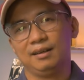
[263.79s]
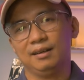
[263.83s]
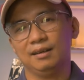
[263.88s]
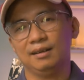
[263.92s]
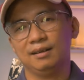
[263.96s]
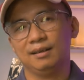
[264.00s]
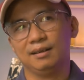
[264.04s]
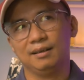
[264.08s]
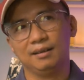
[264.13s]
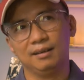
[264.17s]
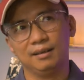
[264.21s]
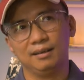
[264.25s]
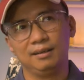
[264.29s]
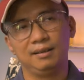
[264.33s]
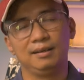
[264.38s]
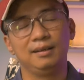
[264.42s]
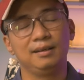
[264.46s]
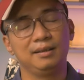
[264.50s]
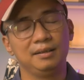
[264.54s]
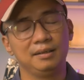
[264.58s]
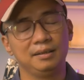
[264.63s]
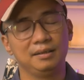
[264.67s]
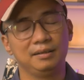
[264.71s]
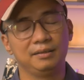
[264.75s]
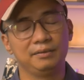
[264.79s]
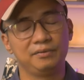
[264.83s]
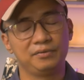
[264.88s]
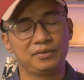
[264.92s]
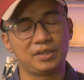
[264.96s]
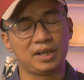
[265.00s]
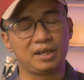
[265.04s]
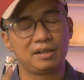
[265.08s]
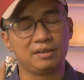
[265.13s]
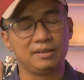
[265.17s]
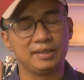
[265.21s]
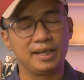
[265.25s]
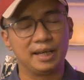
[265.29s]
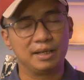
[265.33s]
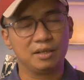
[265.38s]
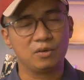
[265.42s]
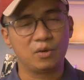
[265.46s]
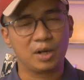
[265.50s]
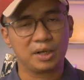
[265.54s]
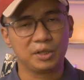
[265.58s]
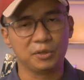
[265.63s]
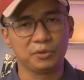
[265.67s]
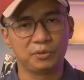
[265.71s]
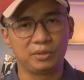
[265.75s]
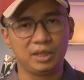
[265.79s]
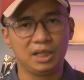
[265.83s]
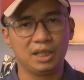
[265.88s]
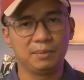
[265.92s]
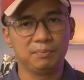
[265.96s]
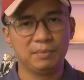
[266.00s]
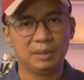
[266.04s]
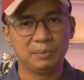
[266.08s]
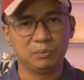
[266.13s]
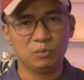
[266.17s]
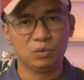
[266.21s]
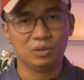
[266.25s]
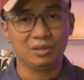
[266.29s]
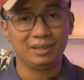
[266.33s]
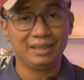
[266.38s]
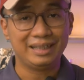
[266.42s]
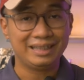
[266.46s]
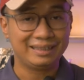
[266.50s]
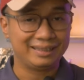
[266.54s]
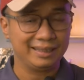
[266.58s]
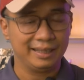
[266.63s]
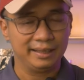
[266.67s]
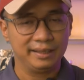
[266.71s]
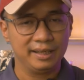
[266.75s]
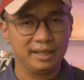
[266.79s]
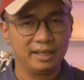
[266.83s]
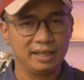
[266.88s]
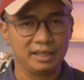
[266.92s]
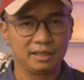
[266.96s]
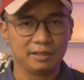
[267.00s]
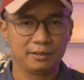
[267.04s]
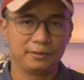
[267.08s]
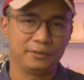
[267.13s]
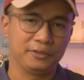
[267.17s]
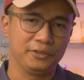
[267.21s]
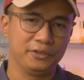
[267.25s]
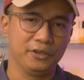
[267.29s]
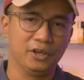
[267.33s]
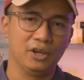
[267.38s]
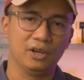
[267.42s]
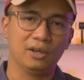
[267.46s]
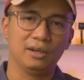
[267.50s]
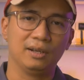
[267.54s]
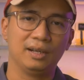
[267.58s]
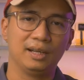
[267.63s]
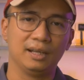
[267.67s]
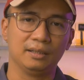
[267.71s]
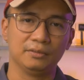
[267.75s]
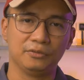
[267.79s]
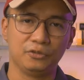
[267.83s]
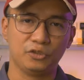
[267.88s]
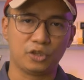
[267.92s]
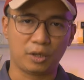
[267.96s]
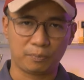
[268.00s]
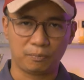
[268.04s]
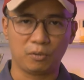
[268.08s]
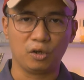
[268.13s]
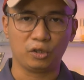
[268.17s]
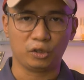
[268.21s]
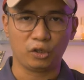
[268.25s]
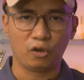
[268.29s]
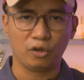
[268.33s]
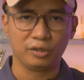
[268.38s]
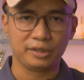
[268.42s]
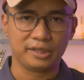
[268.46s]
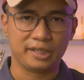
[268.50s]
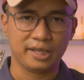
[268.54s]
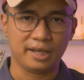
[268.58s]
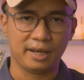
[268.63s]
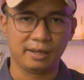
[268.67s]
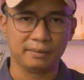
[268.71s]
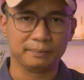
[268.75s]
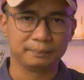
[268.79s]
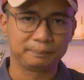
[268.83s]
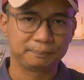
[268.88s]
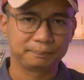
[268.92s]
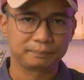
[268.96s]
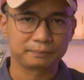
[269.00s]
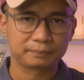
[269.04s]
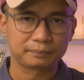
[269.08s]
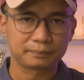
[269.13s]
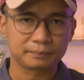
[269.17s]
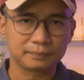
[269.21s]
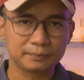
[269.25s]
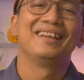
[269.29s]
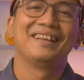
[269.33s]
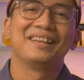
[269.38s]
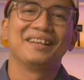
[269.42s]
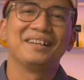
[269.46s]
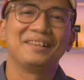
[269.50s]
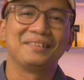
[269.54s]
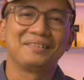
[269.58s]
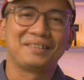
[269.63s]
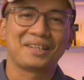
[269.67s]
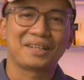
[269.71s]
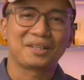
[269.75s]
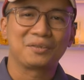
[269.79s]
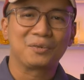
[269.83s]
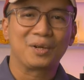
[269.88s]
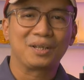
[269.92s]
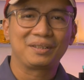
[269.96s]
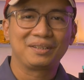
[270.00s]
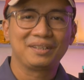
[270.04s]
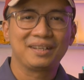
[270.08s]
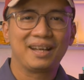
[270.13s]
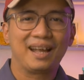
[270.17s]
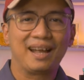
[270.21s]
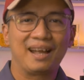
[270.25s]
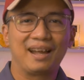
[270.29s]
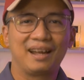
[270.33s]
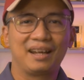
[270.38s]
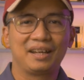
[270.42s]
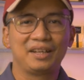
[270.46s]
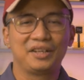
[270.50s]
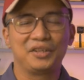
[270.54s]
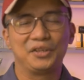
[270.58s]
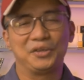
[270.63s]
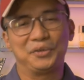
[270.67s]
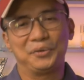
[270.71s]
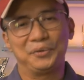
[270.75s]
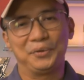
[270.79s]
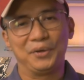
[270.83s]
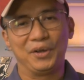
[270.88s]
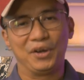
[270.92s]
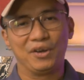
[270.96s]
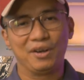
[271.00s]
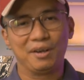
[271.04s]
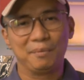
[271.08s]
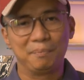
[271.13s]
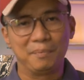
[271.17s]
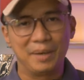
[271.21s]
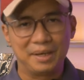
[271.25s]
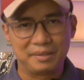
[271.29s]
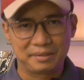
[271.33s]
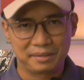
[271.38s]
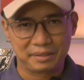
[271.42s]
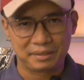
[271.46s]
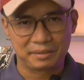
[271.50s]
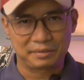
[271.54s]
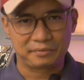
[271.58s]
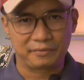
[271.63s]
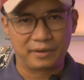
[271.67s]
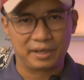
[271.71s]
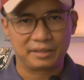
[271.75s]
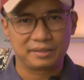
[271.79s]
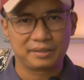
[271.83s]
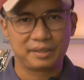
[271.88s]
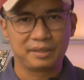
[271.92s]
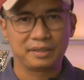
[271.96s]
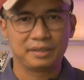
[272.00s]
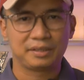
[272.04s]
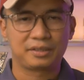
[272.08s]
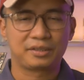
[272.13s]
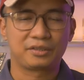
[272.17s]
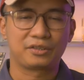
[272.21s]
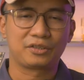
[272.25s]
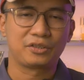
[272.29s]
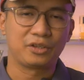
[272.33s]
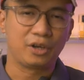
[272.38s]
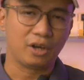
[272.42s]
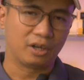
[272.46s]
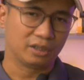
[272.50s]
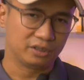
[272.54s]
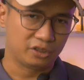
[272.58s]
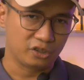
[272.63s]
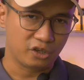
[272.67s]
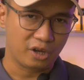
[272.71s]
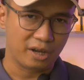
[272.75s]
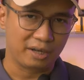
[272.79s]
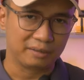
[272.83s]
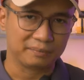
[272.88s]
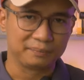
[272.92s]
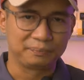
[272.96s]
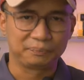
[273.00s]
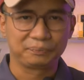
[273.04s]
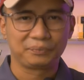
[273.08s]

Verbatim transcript: uh, à, chàng nhà nước hoa đầu tiên mình muốn list ra đây đó là Jean Paul Gaultier nhà nước hoa thứ hai đó là Mason Francis Cartier